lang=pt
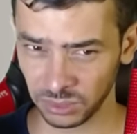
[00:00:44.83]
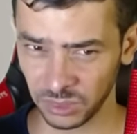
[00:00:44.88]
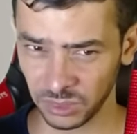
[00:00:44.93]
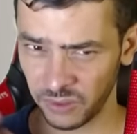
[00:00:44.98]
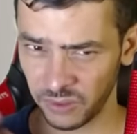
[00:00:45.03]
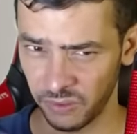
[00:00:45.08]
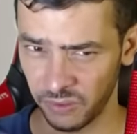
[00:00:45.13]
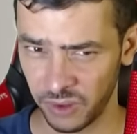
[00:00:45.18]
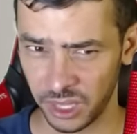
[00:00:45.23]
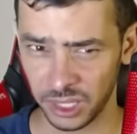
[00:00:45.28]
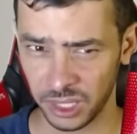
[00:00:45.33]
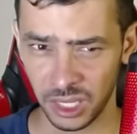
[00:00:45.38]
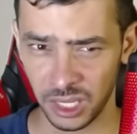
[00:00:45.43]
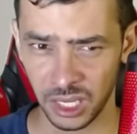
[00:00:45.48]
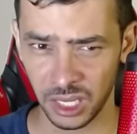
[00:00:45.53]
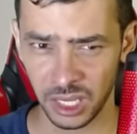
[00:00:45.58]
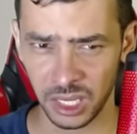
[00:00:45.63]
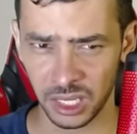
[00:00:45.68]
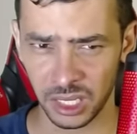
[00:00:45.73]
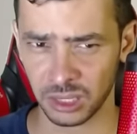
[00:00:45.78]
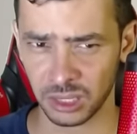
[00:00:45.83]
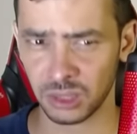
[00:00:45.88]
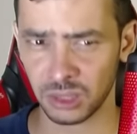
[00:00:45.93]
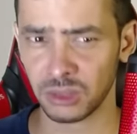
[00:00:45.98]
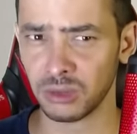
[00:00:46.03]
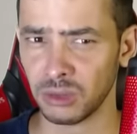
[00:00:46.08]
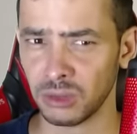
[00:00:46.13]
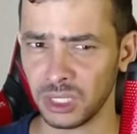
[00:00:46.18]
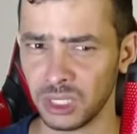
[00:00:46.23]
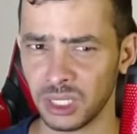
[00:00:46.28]
vender as
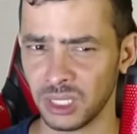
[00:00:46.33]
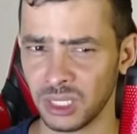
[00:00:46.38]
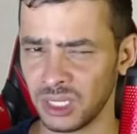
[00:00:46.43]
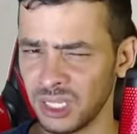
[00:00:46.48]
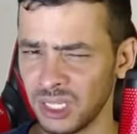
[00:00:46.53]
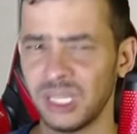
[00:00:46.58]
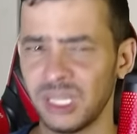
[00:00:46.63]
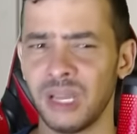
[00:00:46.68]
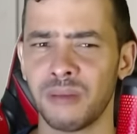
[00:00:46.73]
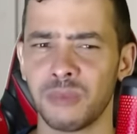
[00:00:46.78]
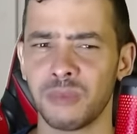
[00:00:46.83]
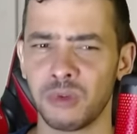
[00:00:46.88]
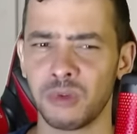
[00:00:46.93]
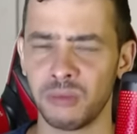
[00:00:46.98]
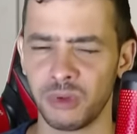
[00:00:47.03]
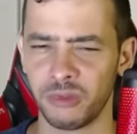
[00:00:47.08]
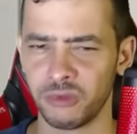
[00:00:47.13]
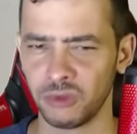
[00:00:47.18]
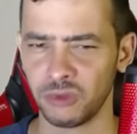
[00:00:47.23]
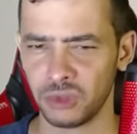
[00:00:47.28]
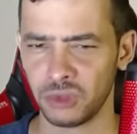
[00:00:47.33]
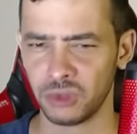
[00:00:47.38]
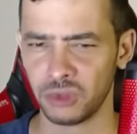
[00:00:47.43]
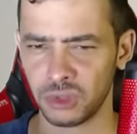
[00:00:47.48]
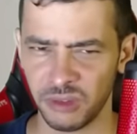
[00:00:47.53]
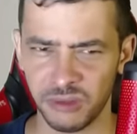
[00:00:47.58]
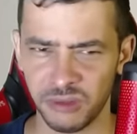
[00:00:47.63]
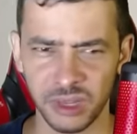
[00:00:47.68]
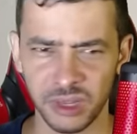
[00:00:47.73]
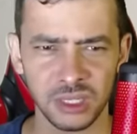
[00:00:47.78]
coisas. Você sabe como que
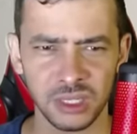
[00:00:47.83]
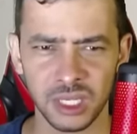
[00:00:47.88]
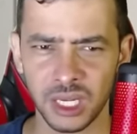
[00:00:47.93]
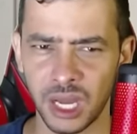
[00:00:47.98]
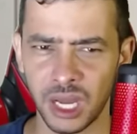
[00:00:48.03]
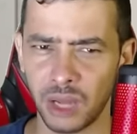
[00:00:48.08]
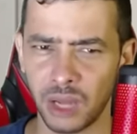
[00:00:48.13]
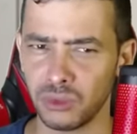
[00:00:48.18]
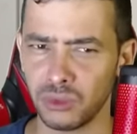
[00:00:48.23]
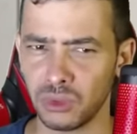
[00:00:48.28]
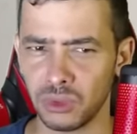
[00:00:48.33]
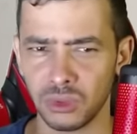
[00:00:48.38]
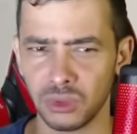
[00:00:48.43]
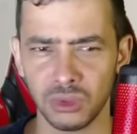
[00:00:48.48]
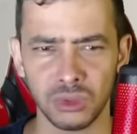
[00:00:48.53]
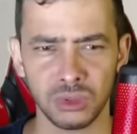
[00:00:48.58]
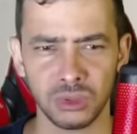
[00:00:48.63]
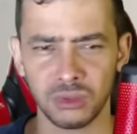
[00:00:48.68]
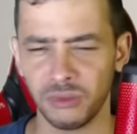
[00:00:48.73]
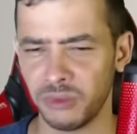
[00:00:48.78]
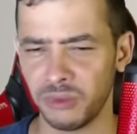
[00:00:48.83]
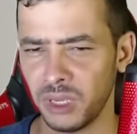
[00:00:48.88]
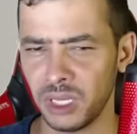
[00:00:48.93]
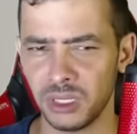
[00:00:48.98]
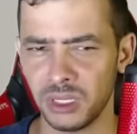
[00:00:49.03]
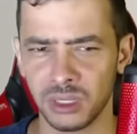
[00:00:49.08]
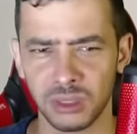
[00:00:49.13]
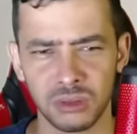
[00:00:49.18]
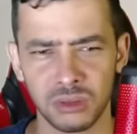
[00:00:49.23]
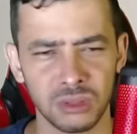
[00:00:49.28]
funciona, vende carro dos outros,
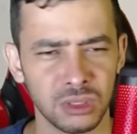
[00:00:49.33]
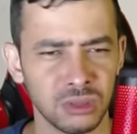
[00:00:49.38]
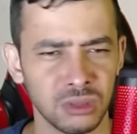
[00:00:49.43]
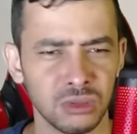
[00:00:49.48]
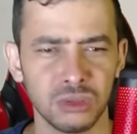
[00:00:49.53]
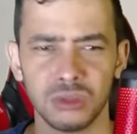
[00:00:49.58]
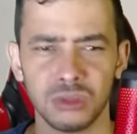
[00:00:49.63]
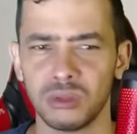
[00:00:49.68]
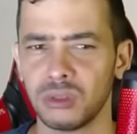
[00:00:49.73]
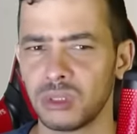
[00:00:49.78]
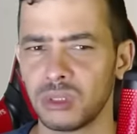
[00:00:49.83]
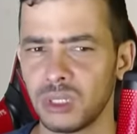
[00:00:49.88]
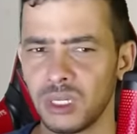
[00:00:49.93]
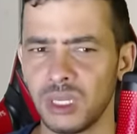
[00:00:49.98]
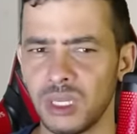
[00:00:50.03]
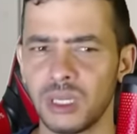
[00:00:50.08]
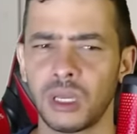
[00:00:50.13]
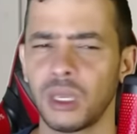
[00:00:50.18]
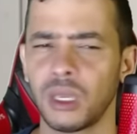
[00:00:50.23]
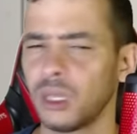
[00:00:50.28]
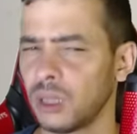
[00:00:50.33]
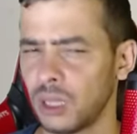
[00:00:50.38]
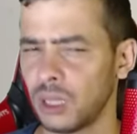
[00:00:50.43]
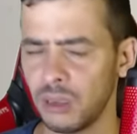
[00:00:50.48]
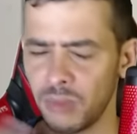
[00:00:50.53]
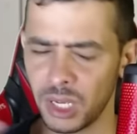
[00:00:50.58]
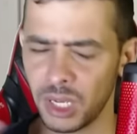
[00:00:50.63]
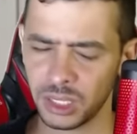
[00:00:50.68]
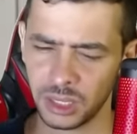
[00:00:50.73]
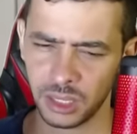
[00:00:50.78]
vende as coisas dos outros aí, que tem
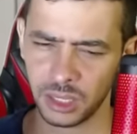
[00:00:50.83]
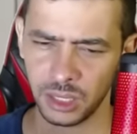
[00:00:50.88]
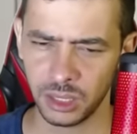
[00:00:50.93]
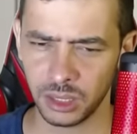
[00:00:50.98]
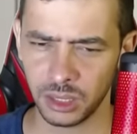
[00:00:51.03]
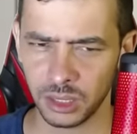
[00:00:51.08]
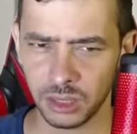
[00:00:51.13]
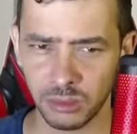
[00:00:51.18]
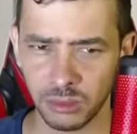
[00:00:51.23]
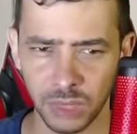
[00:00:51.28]
bastante,